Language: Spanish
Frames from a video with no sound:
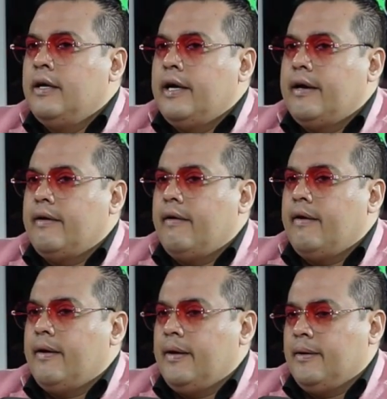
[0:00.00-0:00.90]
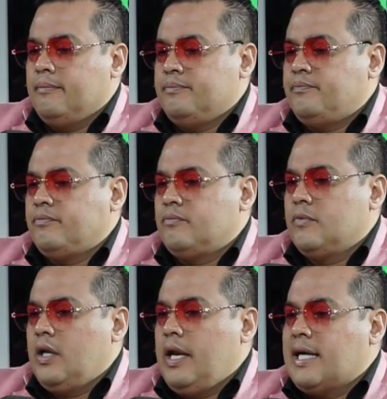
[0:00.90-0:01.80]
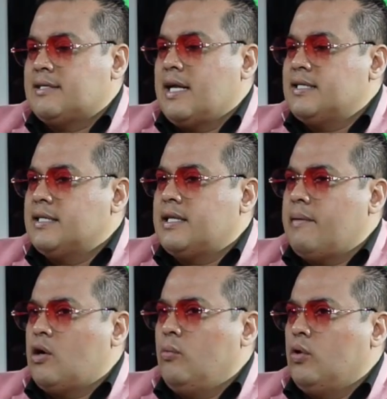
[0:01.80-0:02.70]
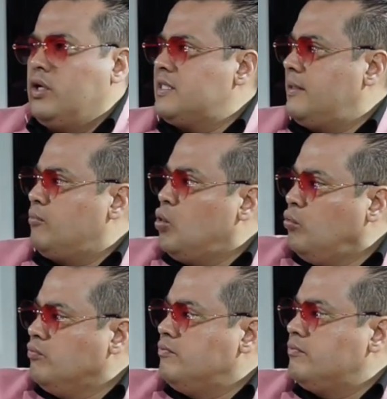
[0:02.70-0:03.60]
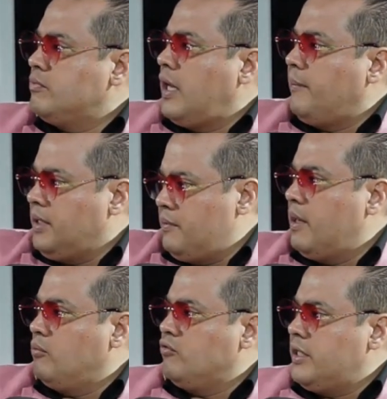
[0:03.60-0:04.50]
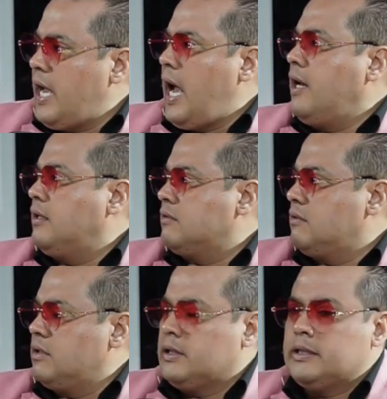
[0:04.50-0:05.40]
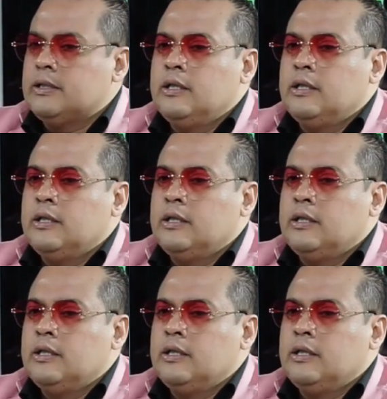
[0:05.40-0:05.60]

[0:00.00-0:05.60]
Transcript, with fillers: eh, la salsa estaba como en ese boom a nivel mundial, este,